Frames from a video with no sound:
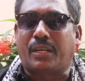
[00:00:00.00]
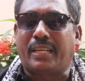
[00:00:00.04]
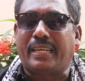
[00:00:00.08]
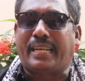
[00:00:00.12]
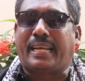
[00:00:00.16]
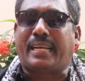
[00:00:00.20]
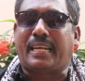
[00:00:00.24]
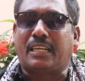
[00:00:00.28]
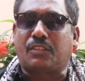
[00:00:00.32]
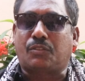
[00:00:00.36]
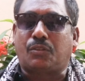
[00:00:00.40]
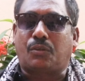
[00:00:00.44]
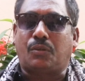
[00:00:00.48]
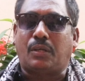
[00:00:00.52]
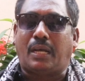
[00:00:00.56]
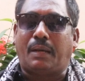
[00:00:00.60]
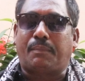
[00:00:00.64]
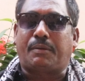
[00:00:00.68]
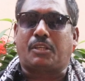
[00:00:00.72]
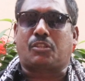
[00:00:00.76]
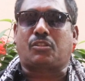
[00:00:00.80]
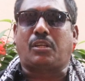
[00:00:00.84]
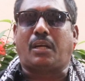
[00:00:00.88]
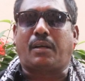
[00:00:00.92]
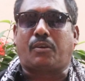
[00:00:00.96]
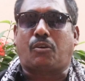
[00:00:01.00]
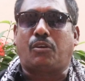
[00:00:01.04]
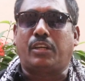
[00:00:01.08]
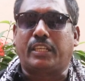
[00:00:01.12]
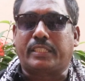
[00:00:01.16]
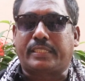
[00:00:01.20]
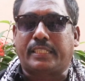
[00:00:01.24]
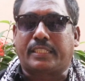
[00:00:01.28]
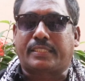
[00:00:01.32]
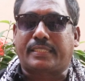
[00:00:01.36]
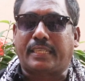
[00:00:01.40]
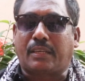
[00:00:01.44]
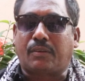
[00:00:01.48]
ধরে রাখার জন্য আমরা সকলে
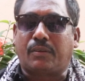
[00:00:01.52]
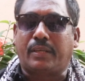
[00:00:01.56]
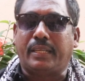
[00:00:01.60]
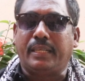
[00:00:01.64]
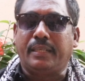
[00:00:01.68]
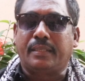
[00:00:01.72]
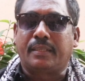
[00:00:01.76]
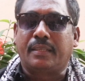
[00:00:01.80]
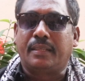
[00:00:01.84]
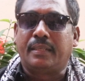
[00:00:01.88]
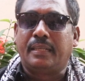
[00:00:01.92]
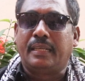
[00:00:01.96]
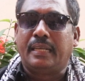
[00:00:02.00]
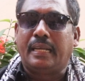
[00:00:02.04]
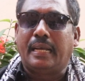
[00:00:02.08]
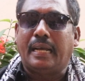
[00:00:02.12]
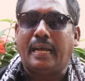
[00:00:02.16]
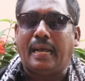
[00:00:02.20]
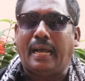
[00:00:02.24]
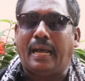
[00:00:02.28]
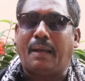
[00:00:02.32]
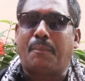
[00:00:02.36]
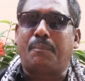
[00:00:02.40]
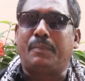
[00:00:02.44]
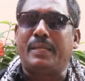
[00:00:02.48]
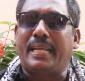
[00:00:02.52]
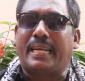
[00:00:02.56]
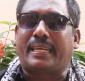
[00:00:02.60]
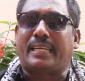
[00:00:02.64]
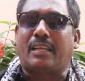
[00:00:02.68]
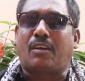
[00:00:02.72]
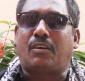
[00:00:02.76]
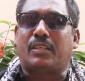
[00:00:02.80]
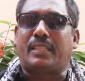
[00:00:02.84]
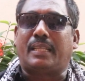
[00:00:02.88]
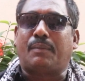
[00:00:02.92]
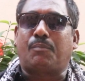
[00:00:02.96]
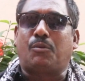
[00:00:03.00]
চেষ্টা করি আপনি একটা
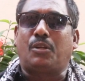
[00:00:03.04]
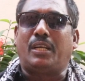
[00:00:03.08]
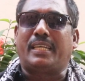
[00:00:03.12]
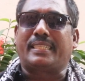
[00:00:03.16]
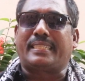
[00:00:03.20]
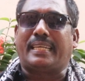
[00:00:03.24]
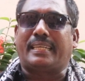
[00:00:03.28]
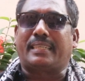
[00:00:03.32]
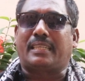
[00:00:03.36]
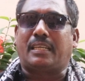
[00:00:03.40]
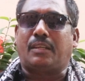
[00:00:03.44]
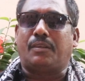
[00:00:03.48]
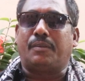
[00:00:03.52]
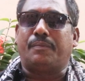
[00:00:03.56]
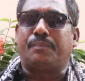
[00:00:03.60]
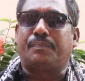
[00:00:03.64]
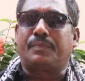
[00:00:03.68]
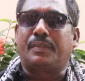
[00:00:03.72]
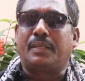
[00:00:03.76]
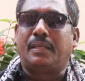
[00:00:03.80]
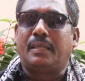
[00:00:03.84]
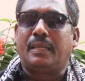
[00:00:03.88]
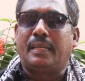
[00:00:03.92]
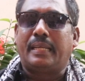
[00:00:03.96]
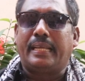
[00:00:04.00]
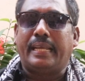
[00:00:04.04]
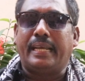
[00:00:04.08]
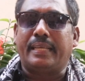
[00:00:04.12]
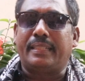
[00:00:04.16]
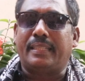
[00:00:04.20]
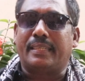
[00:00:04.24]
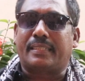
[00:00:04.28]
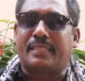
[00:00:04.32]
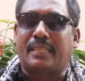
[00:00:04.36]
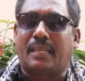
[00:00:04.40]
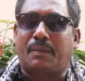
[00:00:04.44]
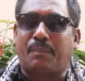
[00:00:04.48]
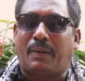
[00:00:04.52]
কথা ভুলে যান কেন
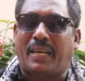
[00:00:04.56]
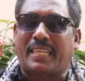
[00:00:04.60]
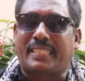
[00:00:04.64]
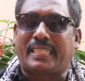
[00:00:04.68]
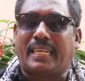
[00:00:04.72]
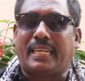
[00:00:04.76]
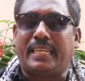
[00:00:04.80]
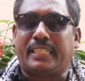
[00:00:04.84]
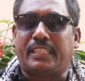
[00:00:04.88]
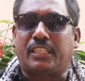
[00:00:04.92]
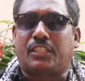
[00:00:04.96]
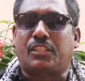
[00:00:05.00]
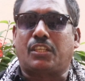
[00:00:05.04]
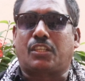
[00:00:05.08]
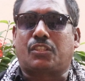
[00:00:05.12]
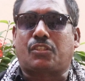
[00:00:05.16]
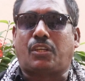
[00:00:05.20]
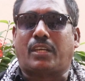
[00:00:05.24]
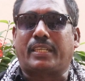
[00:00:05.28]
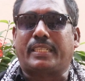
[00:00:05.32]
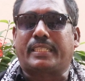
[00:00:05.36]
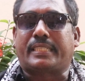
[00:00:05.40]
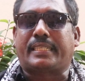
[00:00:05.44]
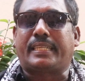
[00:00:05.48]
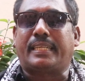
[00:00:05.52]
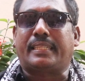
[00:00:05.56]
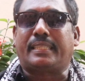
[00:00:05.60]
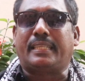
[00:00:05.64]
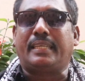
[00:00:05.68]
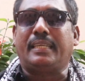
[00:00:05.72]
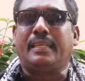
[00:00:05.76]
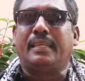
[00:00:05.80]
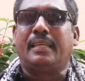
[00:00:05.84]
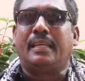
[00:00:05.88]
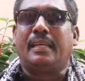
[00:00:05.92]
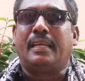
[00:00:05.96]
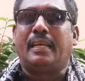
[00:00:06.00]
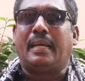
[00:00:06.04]
এদেশের ভাষা এদেশের সংস্কৃতি
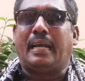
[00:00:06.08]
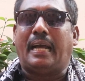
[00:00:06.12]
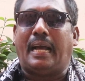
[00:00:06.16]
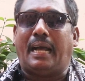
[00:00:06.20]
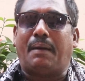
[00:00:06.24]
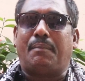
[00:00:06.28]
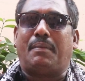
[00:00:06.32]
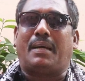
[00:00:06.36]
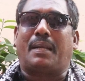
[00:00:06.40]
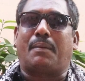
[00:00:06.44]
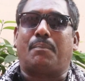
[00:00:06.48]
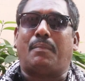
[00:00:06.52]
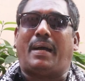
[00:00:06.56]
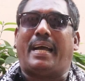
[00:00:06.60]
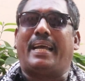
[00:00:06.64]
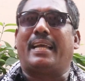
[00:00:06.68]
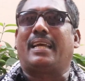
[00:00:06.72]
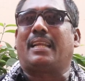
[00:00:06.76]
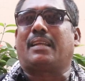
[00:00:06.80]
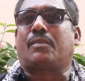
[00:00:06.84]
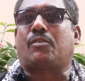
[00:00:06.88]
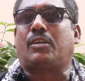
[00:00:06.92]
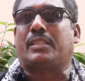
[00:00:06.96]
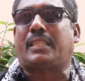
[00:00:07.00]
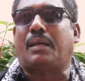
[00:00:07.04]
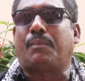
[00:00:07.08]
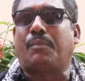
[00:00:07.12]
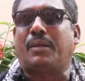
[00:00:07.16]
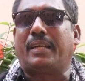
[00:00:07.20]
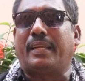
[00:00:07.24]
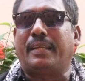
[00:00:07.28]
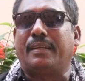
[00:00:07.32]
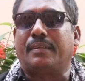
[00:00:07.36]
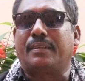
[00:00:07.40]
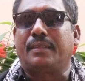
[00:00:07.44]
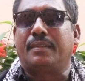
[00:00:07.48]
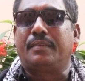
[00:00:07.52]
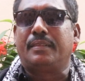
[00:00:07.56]
আমার মায়ের কথা
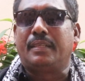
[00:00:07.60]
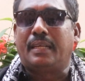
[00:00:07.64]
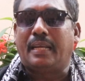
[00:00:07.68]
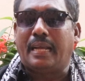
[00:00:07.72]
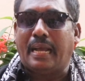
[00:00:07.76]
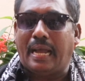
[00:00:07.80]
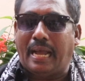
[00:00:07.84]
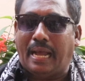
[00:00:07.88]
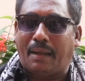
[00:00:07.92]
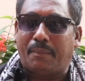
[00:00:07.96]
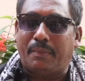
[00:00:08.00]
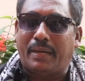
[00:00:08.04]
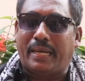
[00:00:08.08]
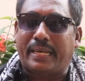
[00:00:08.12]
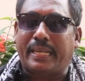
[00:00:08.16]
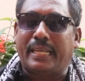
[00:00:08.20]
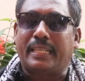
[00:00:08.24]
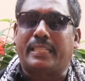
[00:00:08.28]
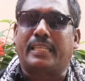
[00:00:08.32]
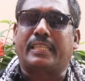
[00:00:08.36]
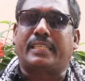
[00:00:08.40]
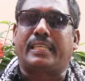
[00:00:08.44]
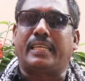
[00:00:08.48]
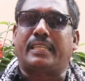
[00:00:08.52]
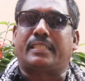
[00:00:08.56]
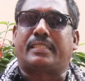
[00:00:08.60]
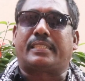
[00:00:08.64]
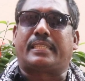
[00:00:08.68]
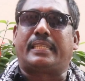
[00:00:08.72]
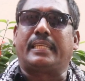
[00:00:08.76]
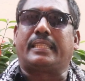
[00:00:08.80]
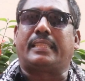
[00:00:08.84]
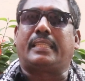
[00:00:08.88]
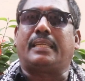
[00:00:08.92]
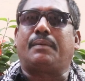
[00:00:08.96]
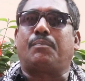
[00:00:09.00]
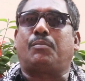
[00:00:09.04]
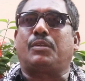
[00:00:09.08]
বলে আমার এদেশের
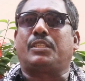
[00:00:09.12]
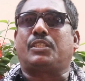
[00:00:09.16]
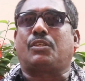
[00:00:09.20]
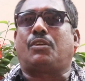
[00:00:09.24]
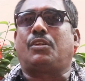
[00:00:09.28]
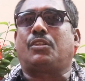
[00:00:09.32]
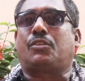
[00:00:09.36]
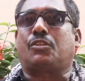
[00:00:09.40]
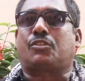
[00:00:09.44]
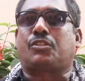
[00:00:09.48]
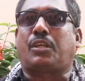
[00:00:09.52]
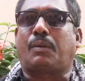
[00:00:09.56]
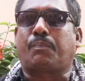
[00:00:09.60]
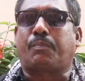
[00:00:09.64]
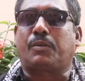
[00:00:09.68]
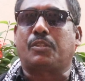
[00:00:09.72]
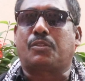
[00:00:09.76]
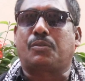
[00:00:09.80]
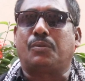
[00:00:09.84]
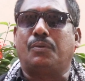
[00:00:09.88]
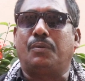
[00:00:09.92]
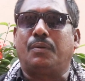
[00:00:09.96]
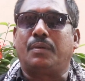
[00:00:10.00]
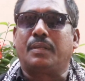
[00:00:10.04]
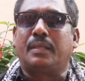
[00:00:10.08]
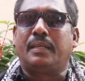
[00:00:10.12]
স্মৃতি বিজড়িত সব কিছু